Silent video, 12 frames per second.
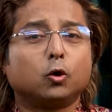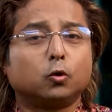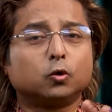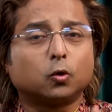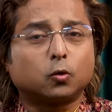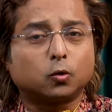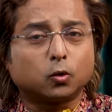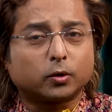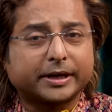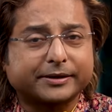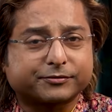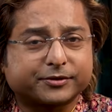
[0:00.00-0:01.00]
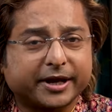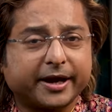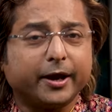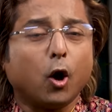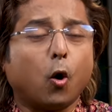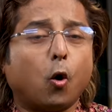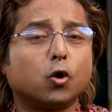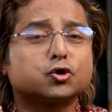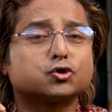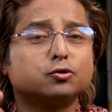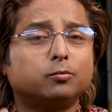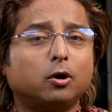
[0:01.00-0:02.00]
কোনো কোনো ক্ষেত্রে
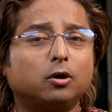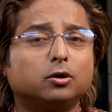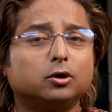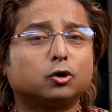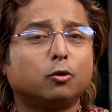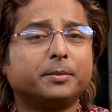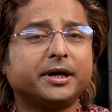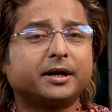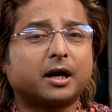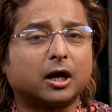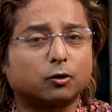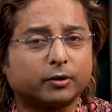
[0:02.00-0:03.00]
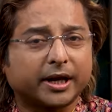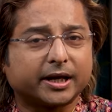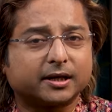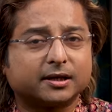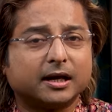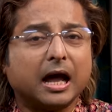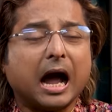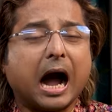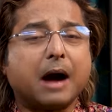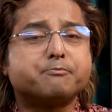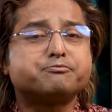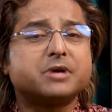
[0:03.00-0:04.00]
অশুভ রবির কারণে
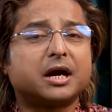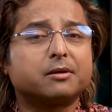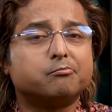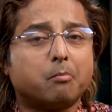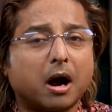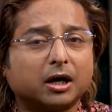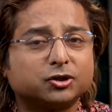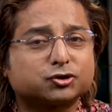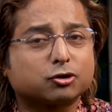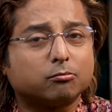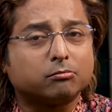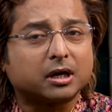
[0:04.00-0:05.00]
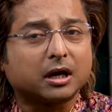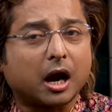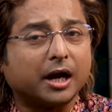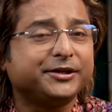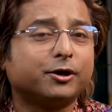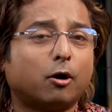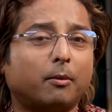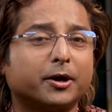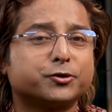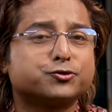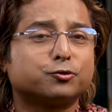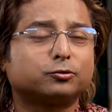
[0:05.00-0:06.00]
আপনার মান সম্মান হানি
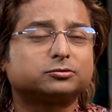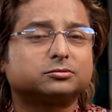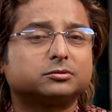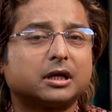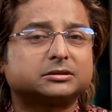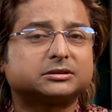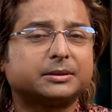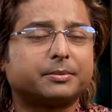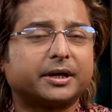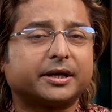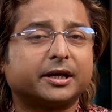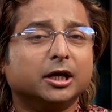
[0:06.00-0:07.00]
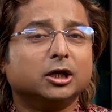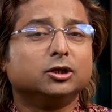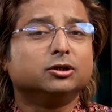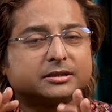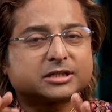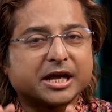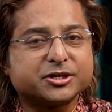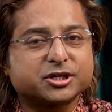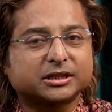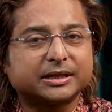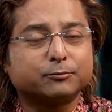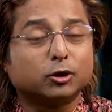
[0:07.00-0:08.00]
হওয়ার যোগ আসতে পারে সেই
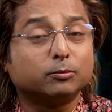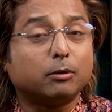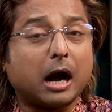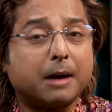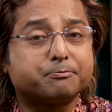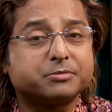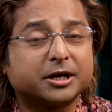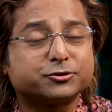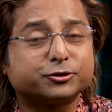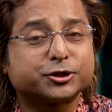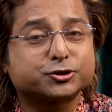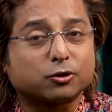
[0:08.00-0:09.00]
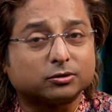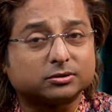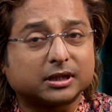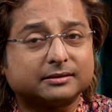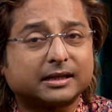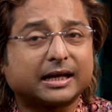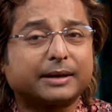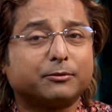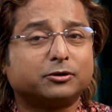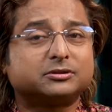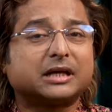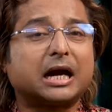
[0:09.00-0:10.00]
সাথে বলবো আপনার যদি সন্তান থাকে
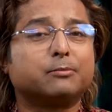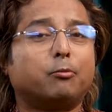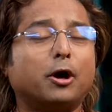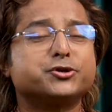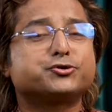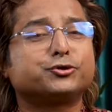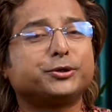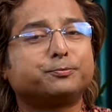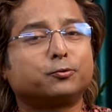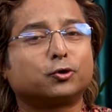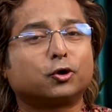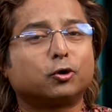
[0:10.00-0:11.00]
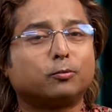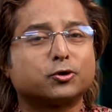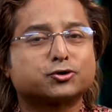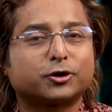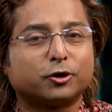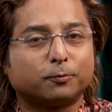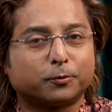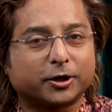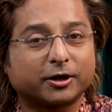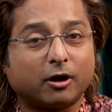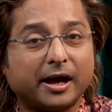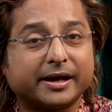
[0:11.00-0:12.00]
এবং তার বয়স যদি পনেরো বছরের
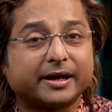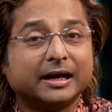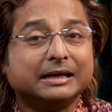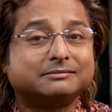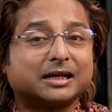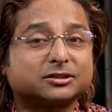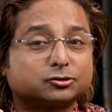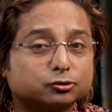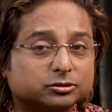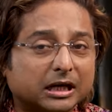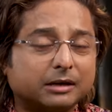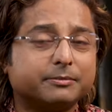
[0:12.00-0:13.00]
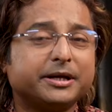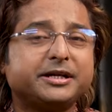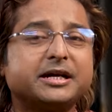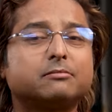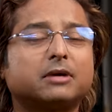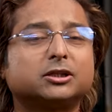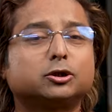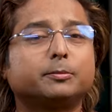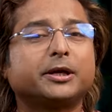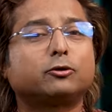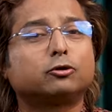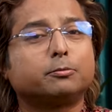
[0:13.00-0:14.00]
ওপরে হয় তার সোশ্যাল মিডিয়ার
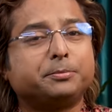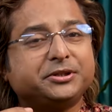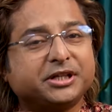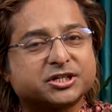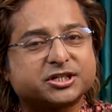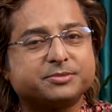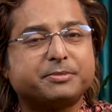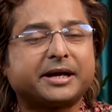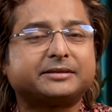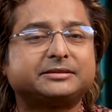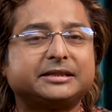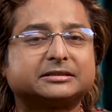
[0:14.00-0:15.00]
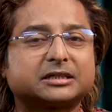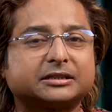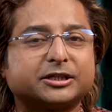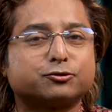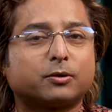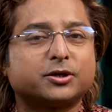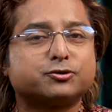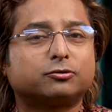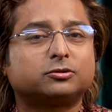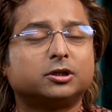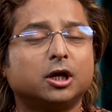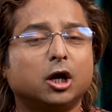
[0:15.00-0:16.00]
মাধ্যমে কোনো বিদেশি ব্যক্তির সাথে যোগাযোগ